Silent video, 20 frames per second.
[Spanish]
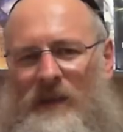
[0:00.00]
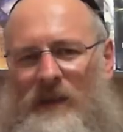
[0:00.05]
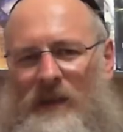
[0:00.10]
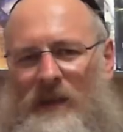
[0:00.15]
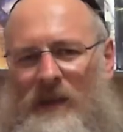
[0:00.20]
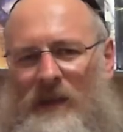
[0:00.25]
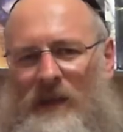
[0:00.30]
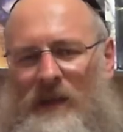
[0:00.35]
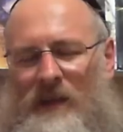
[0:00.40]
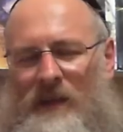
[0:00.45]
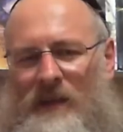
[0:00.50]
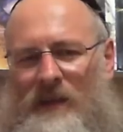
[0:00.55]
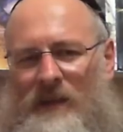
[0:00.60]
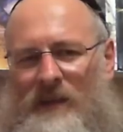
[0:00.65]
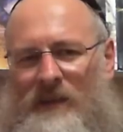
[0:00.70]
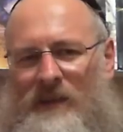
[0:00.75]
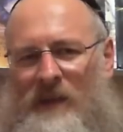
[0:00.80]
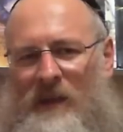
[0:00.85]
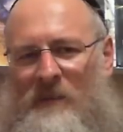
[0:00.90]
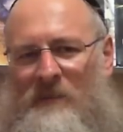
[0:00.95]
el
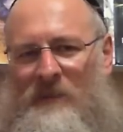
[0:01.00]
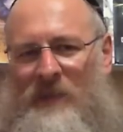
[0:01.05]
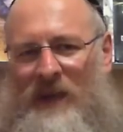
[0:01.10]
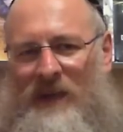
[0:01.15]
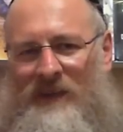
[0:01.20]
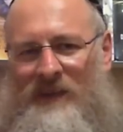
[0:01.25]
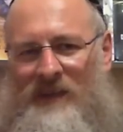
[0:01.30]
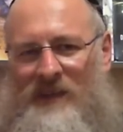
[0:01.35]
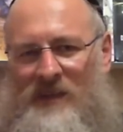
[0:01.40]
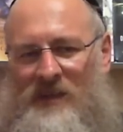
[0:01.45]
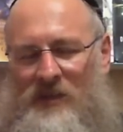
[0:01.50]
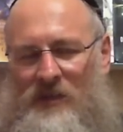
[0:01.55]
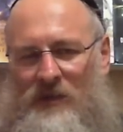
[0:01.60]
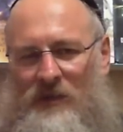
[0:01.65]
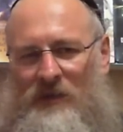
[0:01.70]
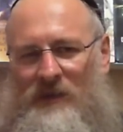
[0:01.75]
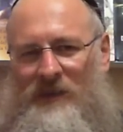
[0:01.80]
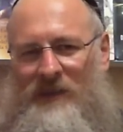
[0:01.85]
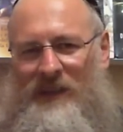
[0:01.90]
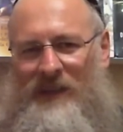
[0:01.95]

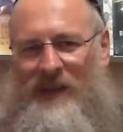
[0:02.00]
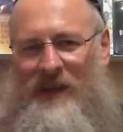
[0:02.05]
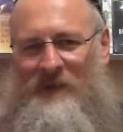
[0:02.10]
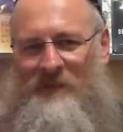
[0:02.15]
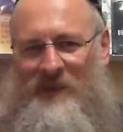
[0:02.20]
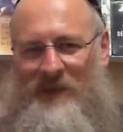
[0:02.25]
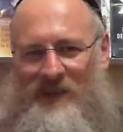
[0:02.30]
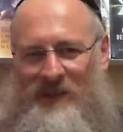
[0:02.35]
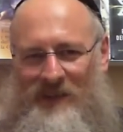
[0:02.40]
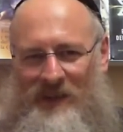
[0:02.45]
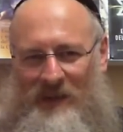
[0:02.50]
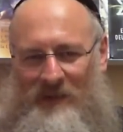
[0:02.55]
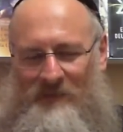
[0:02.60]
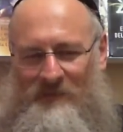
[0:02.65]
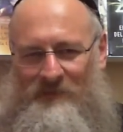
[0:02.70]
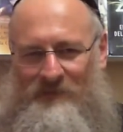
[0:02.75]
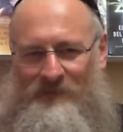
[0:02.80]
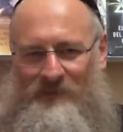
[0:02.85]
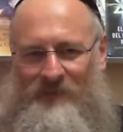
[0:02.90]
desperdicio de la vida.